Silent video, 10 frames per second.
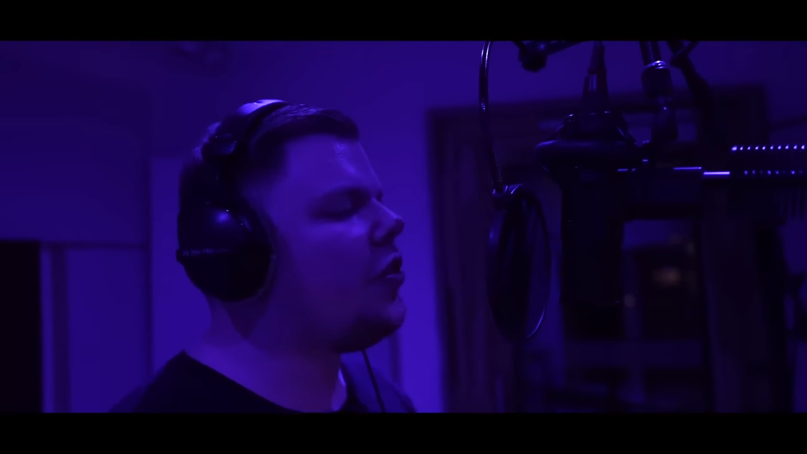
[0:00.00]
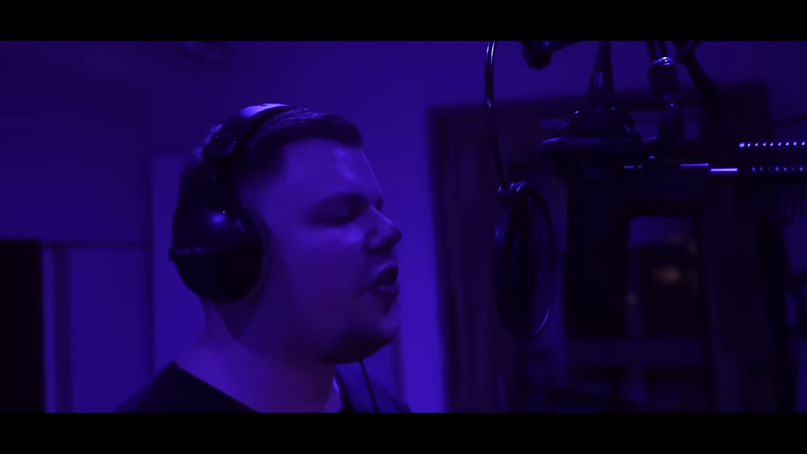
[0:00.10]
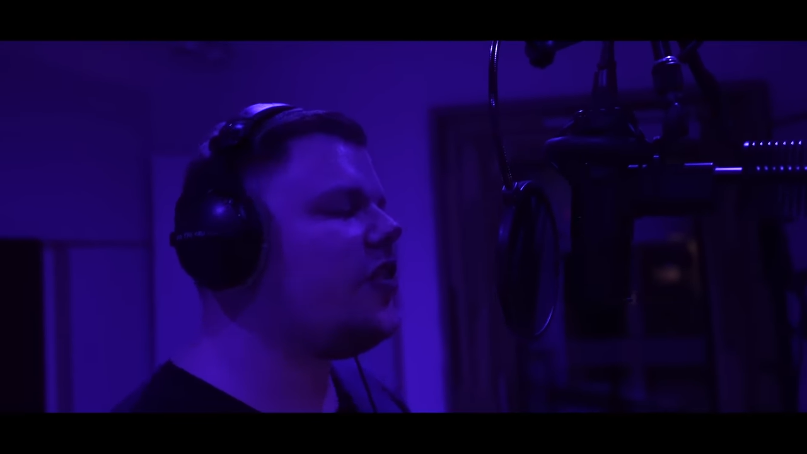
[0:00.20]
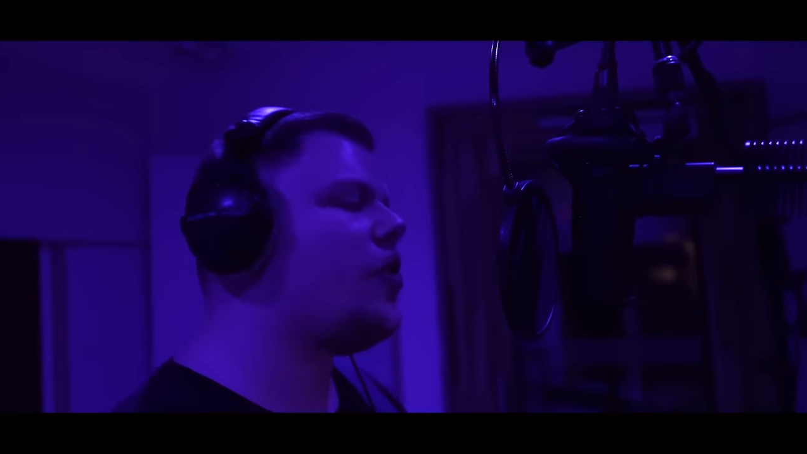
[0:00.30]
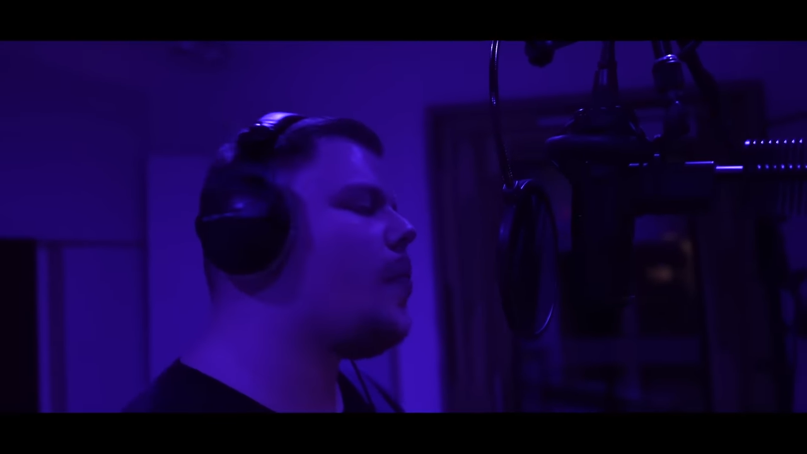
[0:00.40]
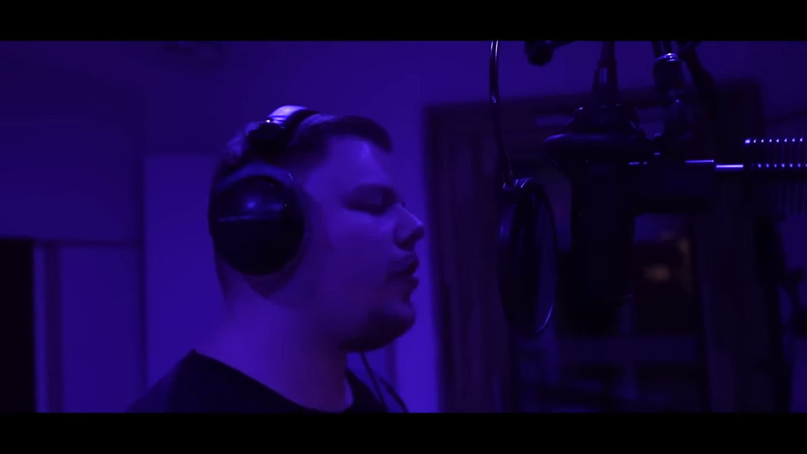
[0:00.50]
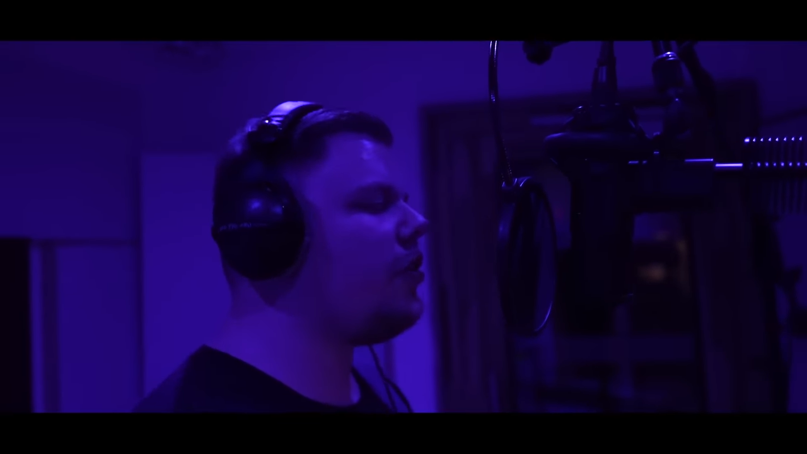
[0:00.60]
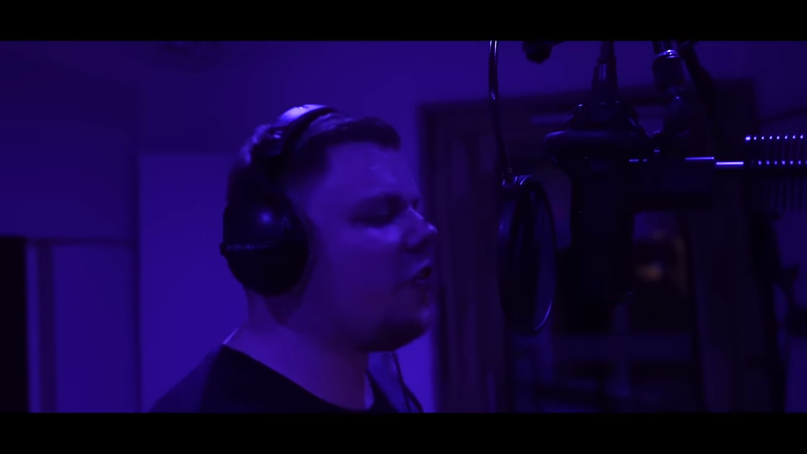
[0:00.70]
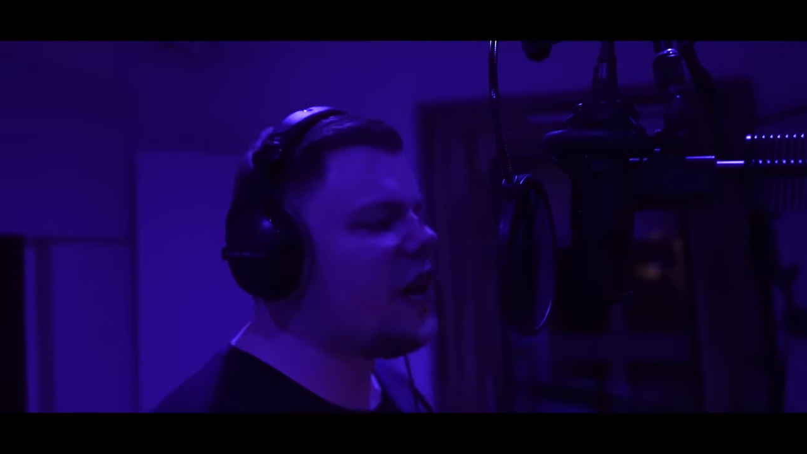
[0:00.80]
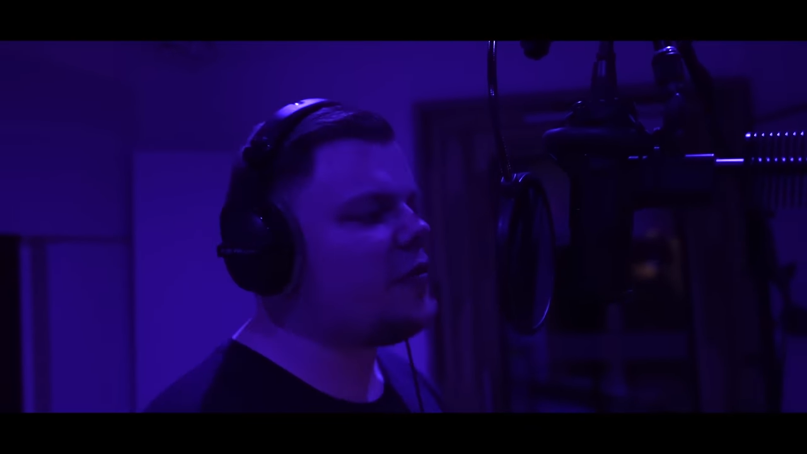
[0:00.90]
Ihr seht ihr mich?
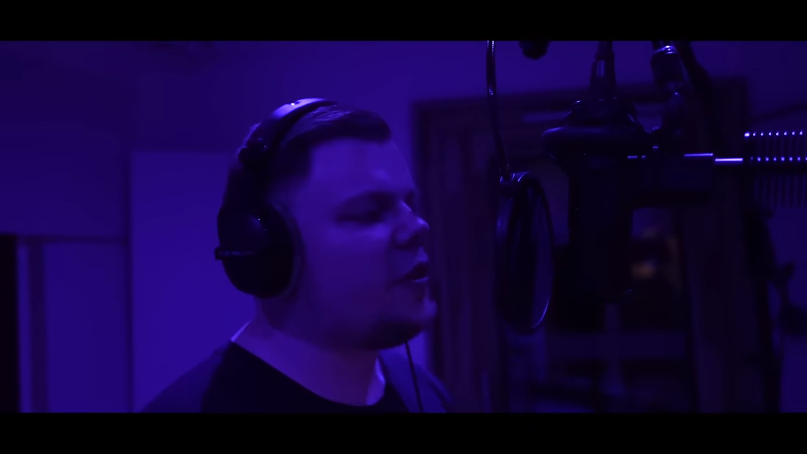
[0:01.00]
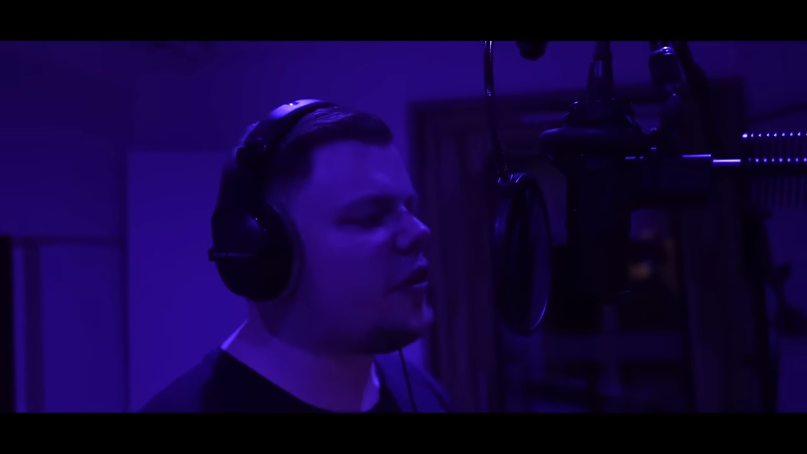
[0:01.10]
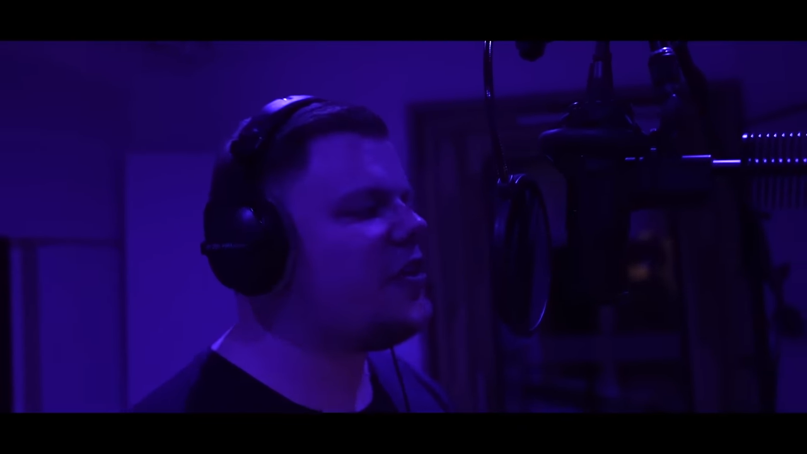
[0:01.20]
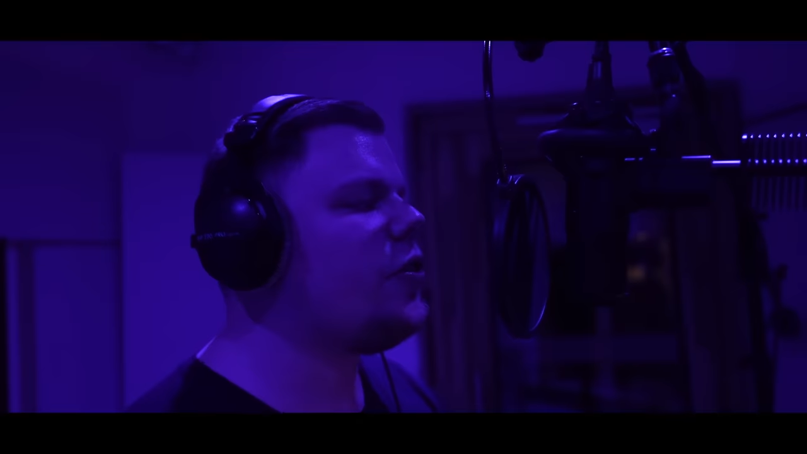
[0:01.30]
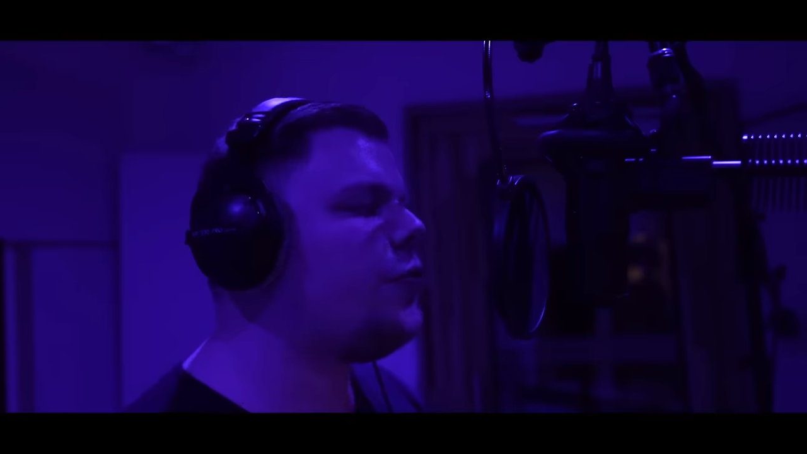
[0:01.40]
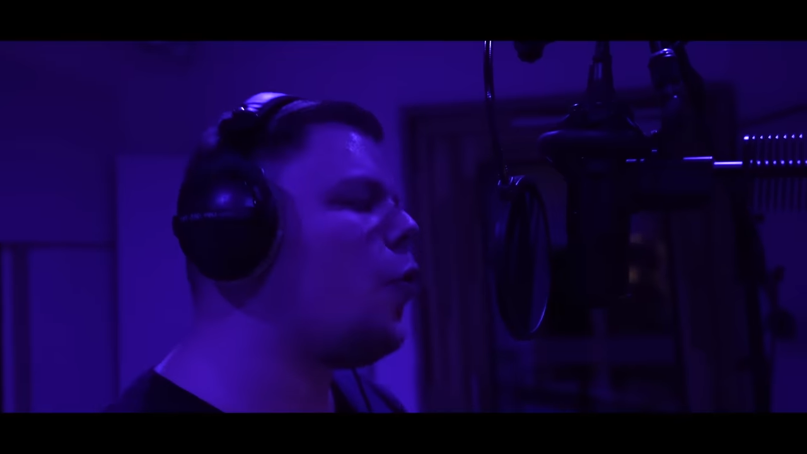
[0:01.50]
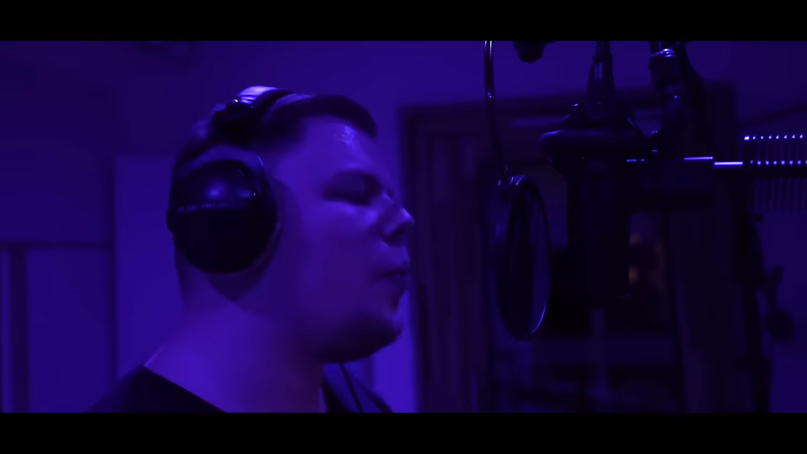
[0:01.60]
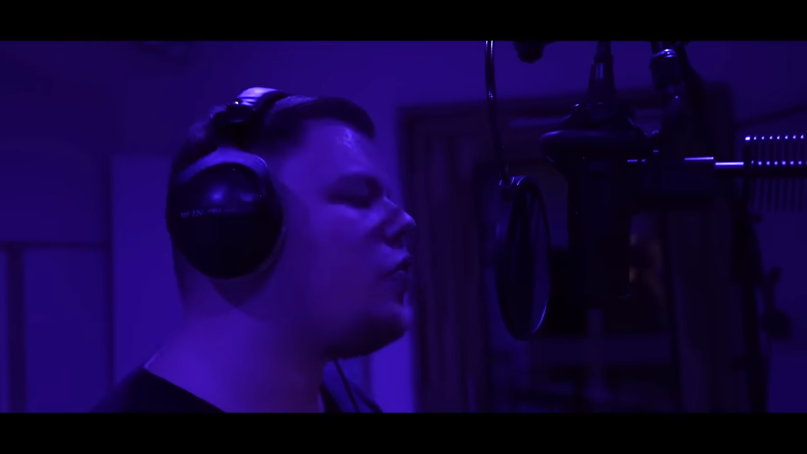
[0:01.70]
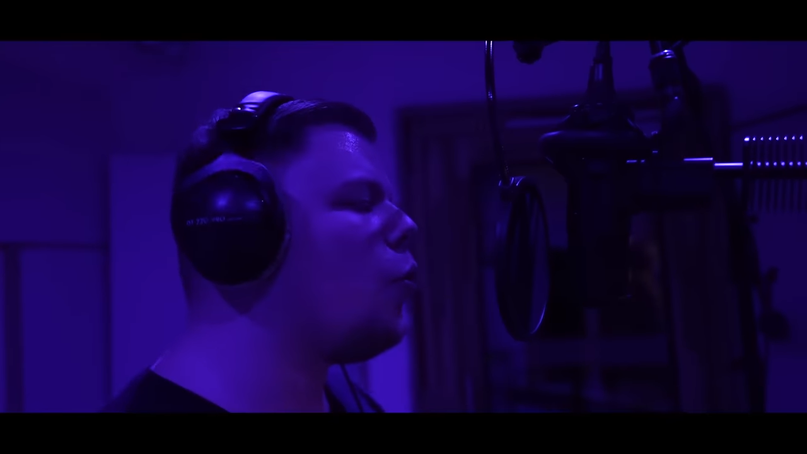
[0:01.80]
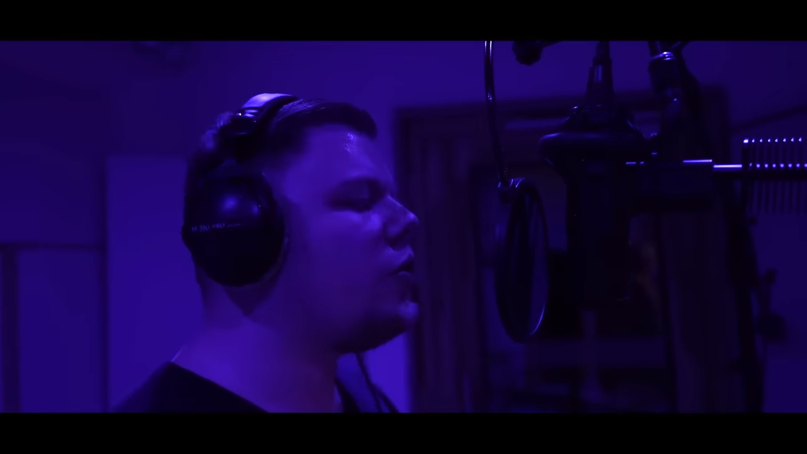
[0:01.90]
Ihr sagt mir, seid ihr für
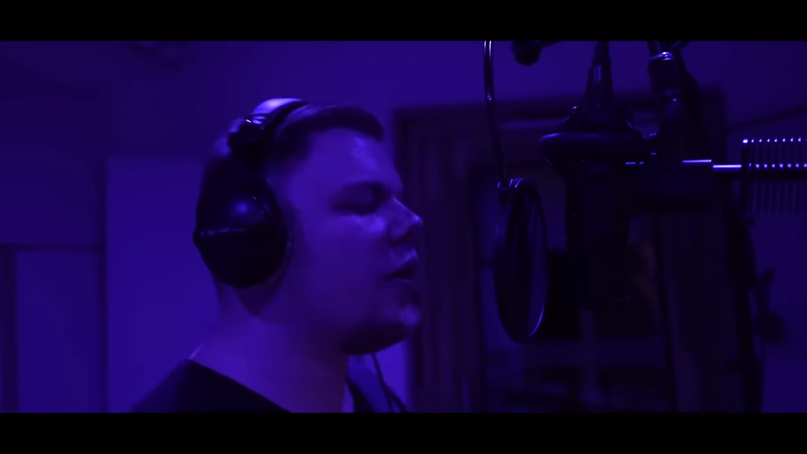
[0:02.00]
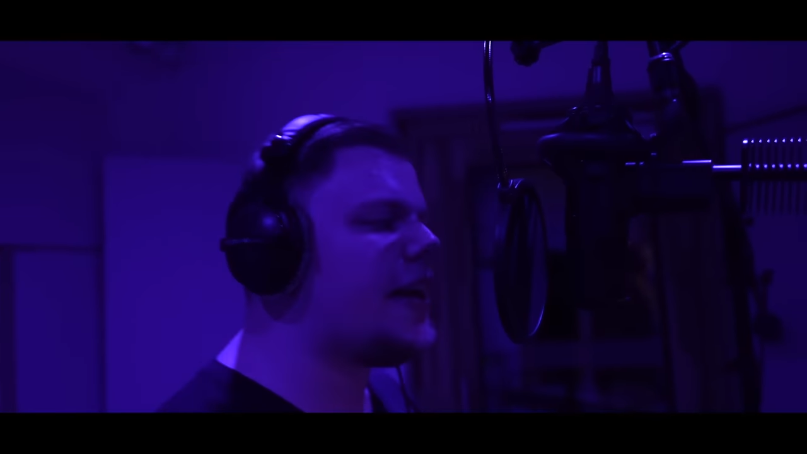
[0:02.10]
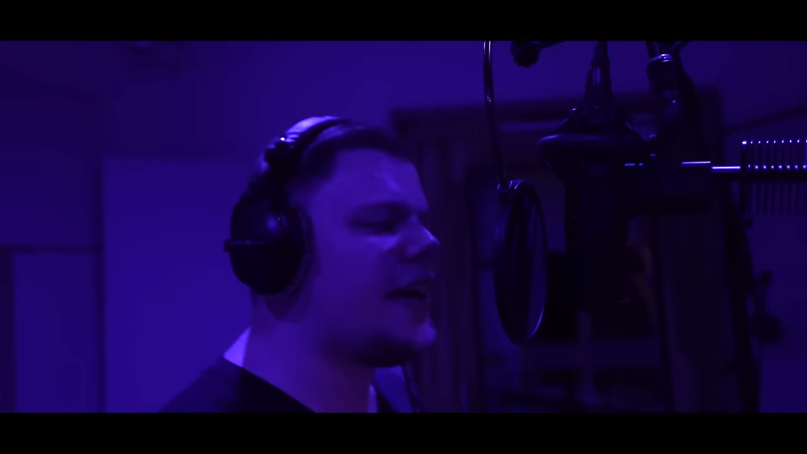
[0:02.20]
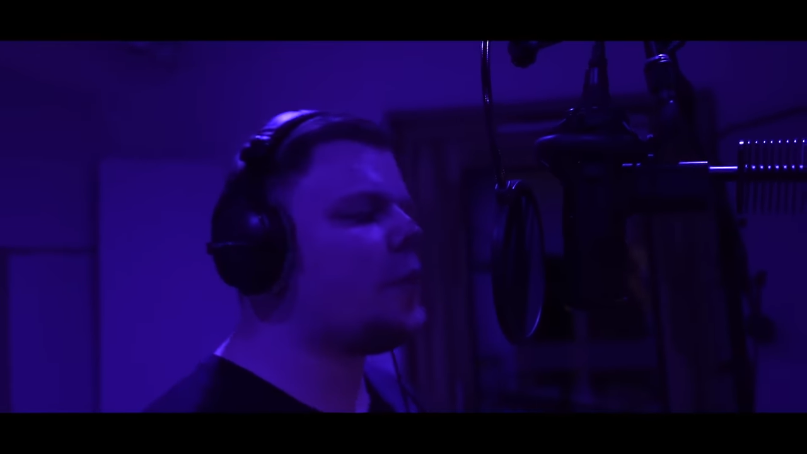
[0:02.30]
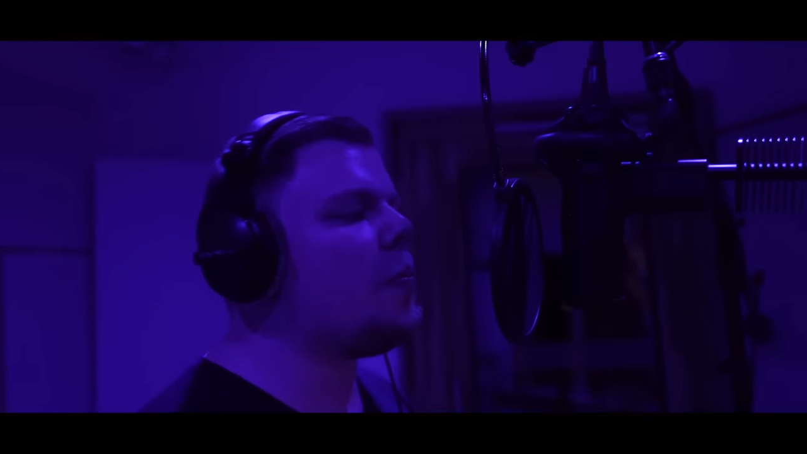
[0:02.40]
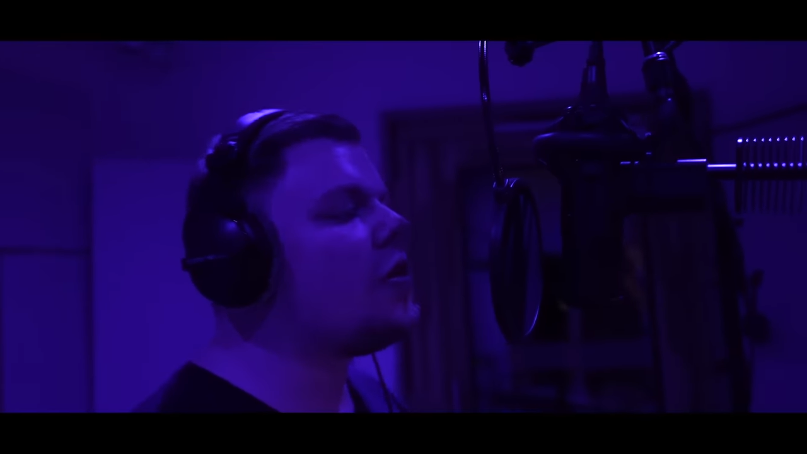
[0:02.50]
mich oder gegen